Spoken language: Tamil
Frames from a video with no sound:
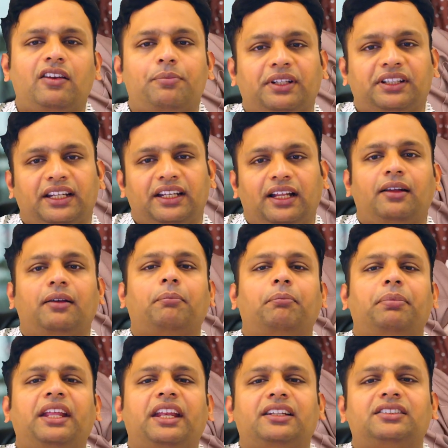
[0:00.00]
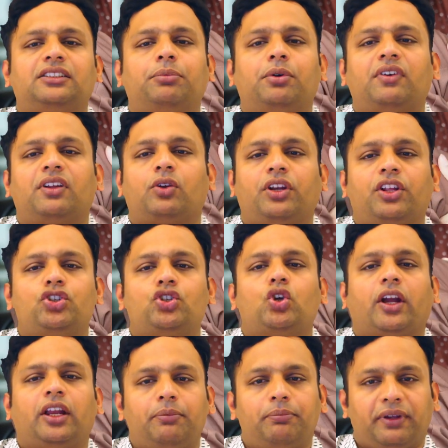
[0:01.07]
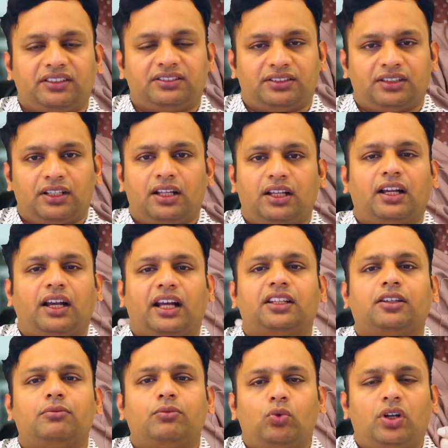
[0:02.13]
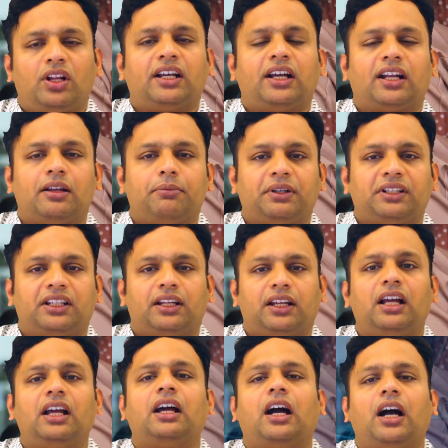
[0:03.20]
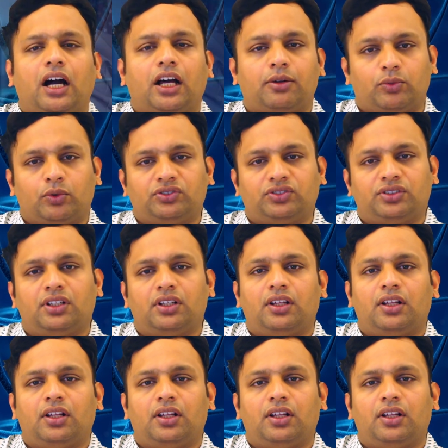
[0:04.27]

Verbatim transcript: கேள்வி பார்த்தீங்கன்னா பீரியட்ஸ் அப்போ வரக்கூடிய ஜாயின்ட் பெயின்ஸ் அதுக்கு மூல காரணம் பார்த்தீங்கன்னா ஹார்மோன்ஸ்